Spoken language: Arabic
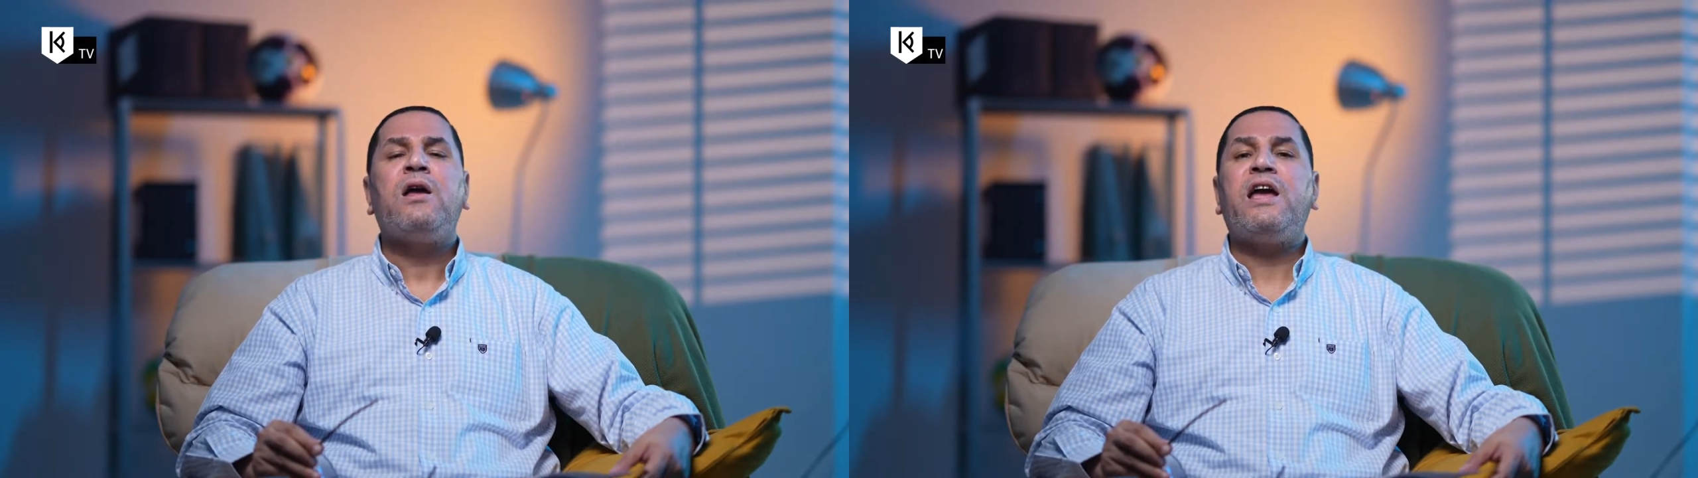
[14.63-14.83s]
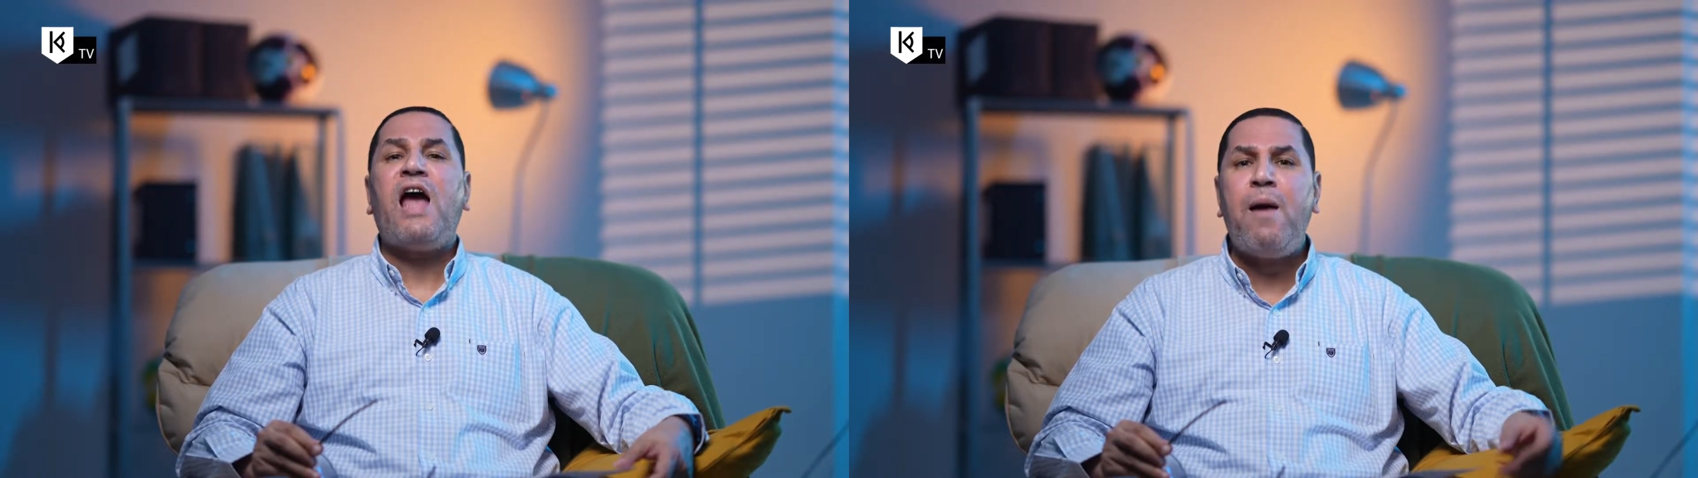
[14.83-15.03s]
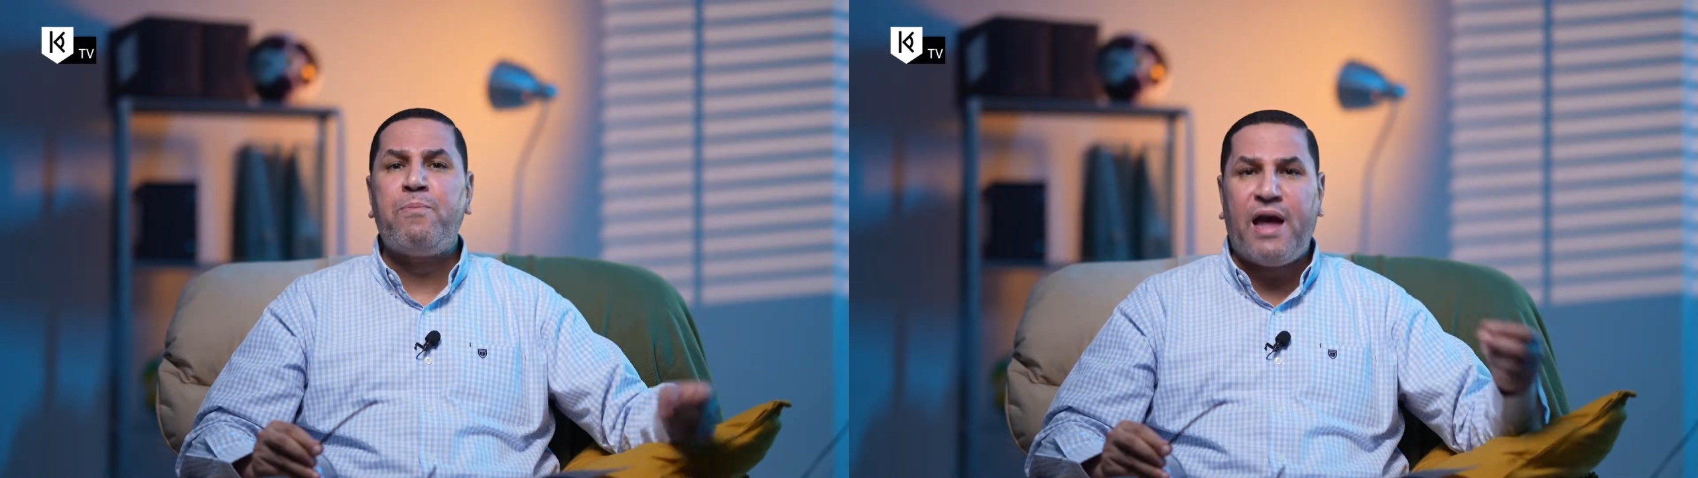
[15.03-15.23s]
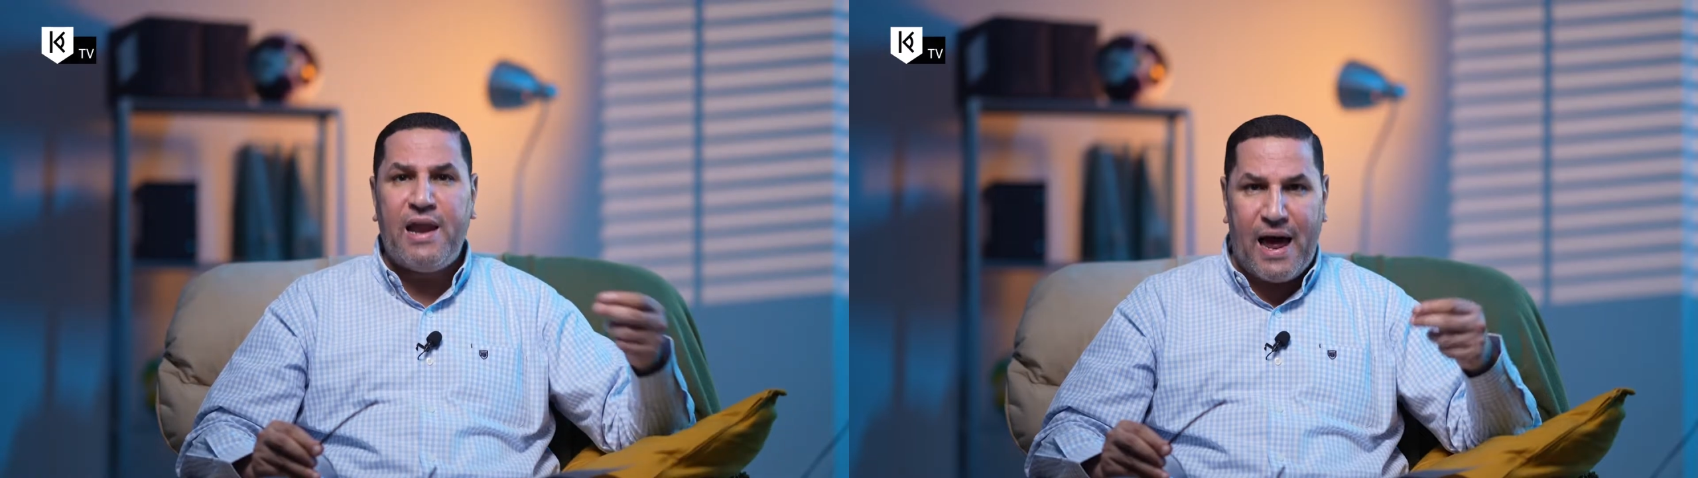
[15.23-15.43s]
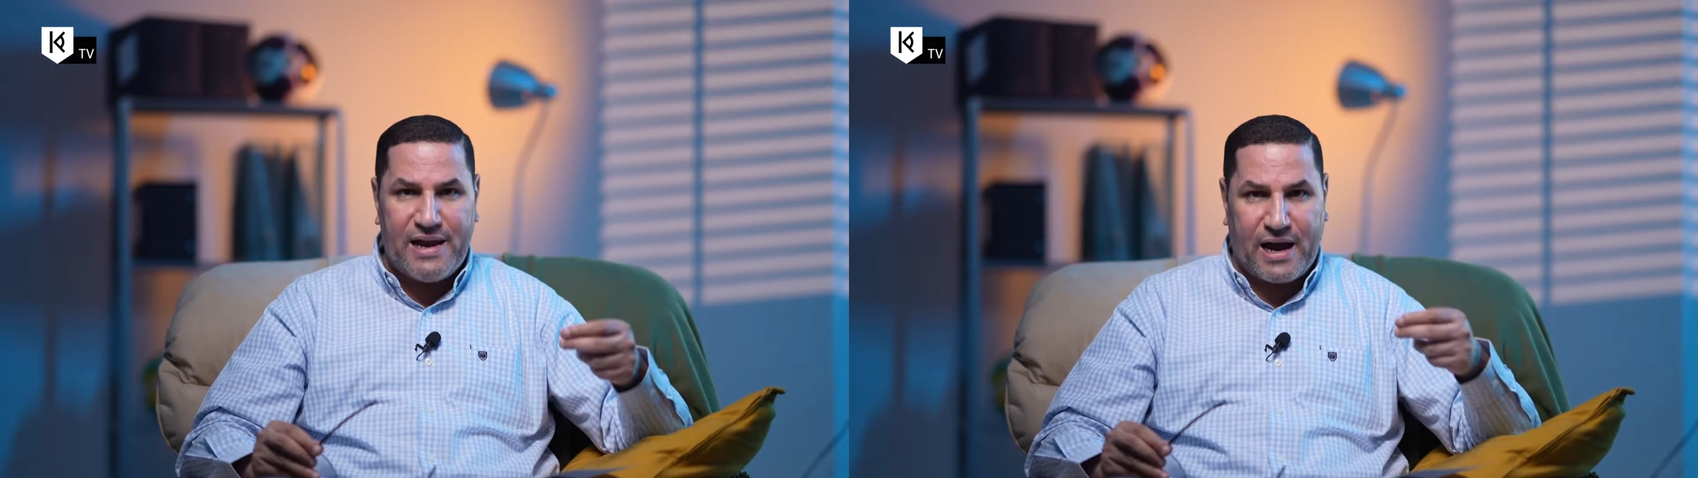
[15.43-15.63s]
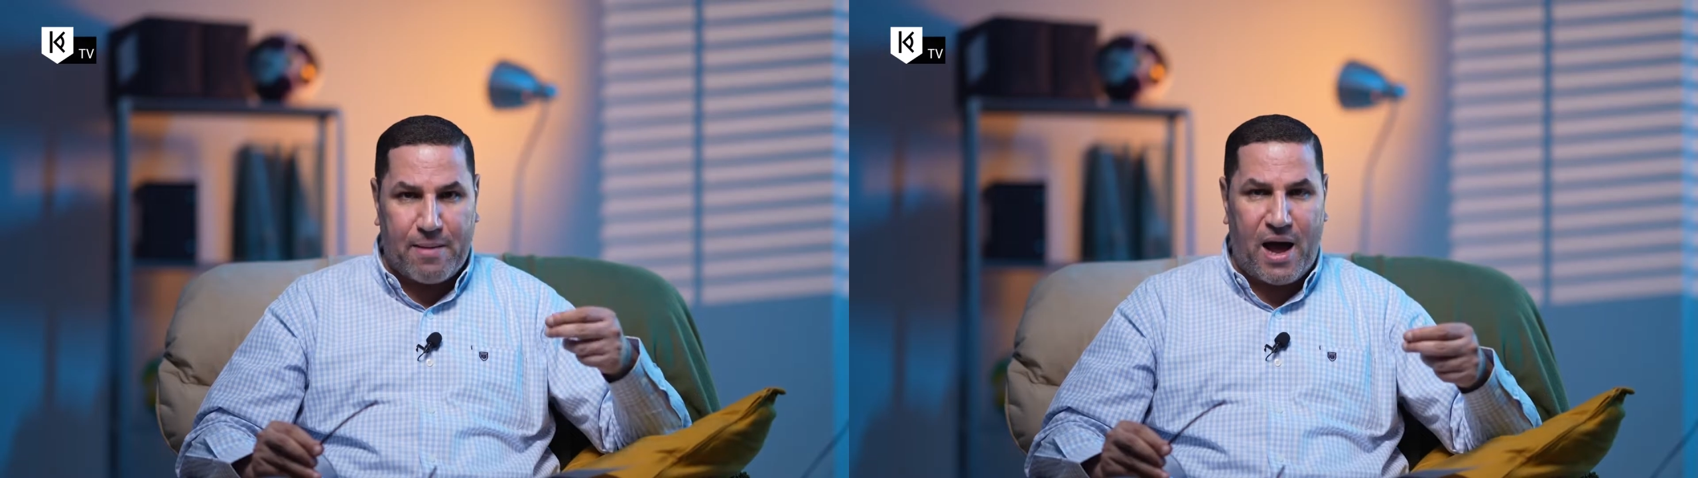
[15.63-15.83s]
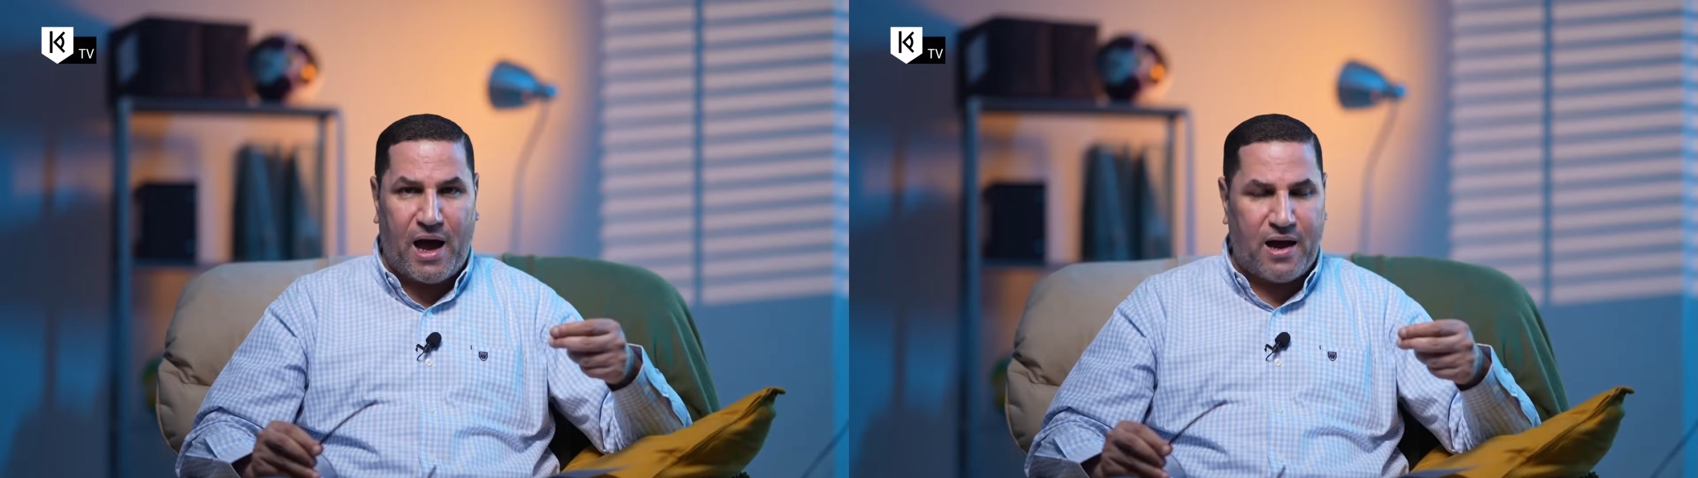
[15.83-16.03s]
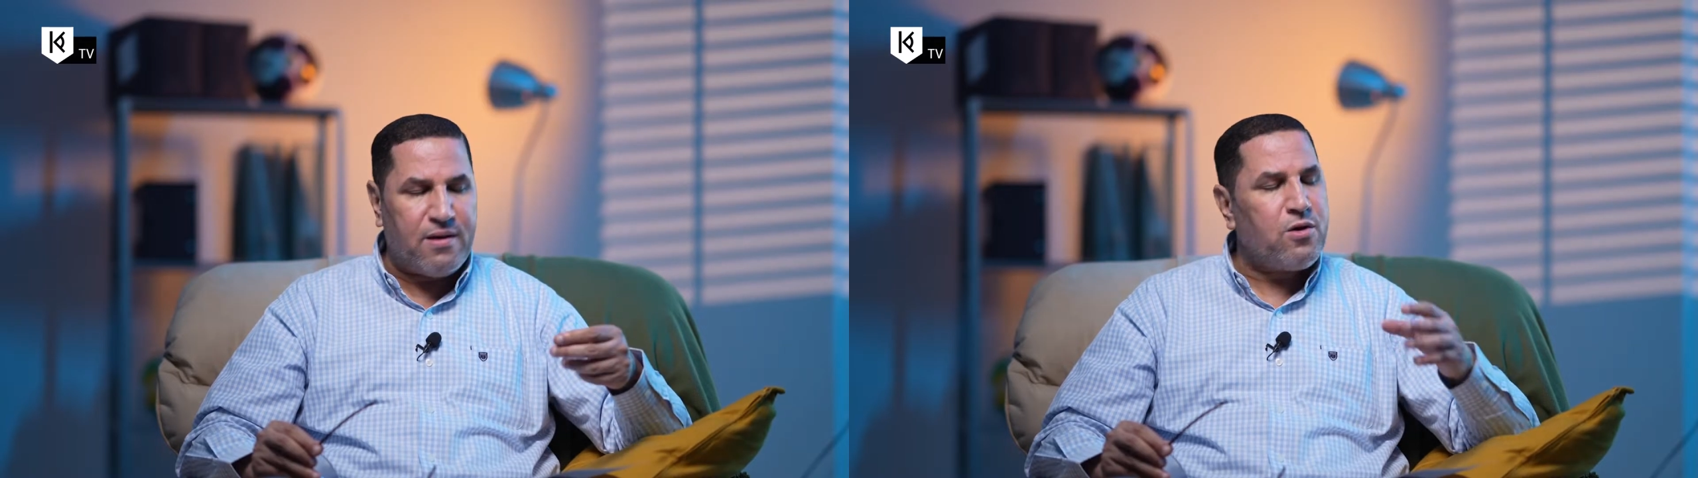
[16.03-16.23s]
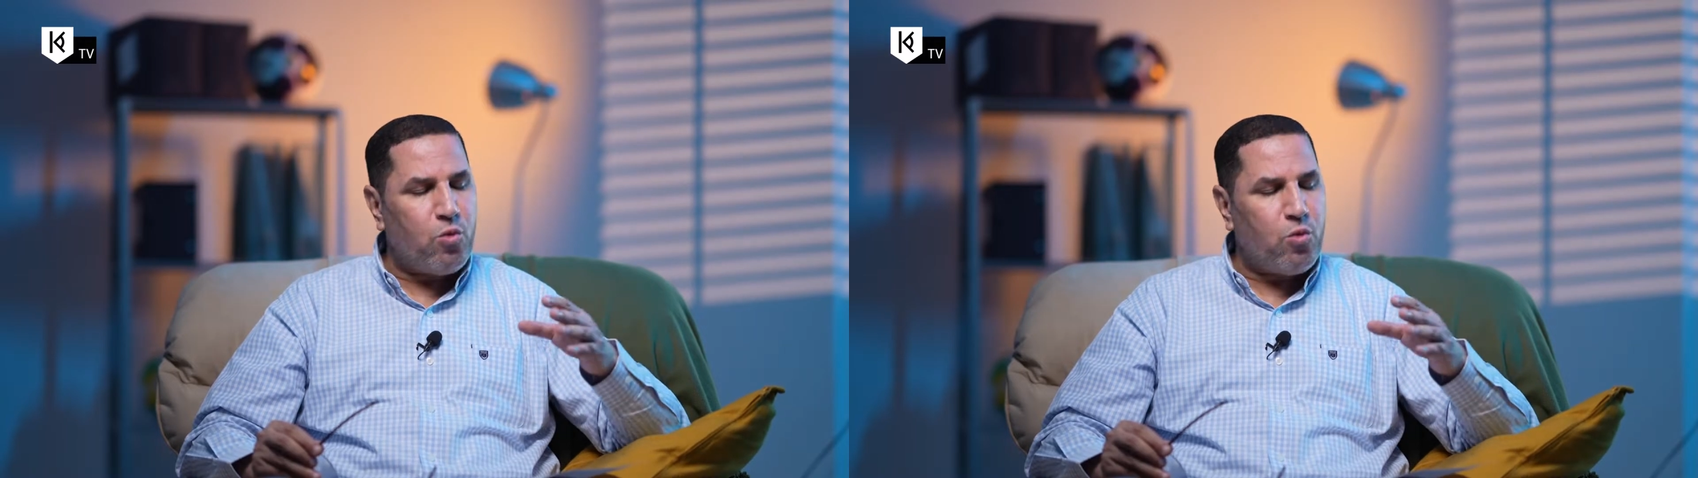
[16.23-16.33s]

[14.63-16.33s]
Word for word: ايهاب جلال يا جماعه